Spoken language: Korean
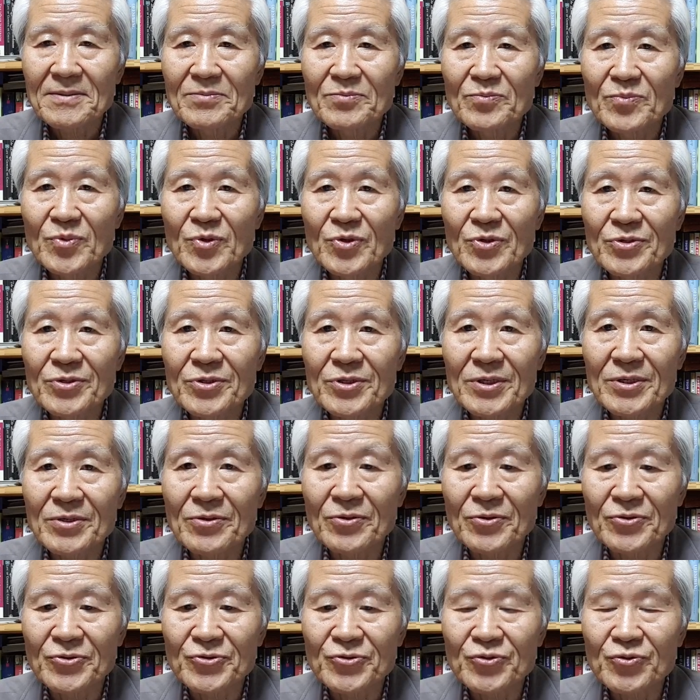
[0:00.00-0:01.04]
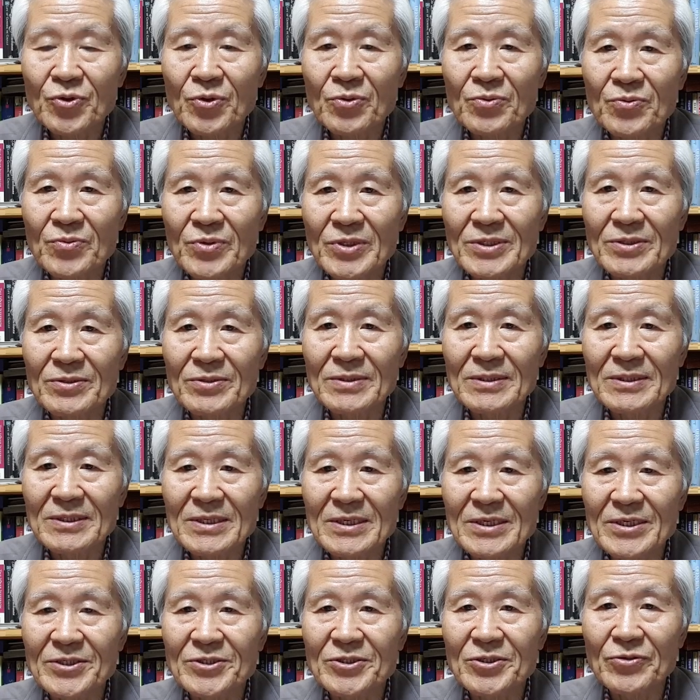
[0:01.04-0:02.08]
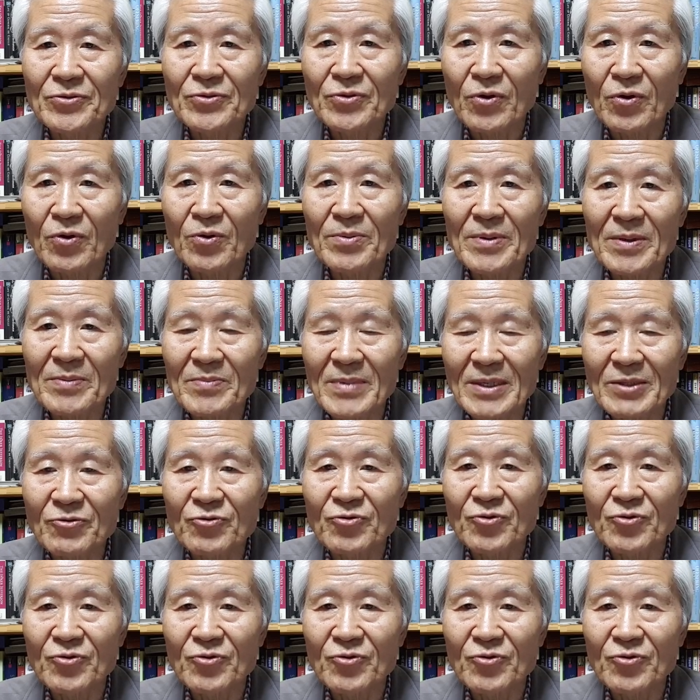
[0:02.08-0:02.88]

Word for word: 무너뜨리고 수도권 2,500만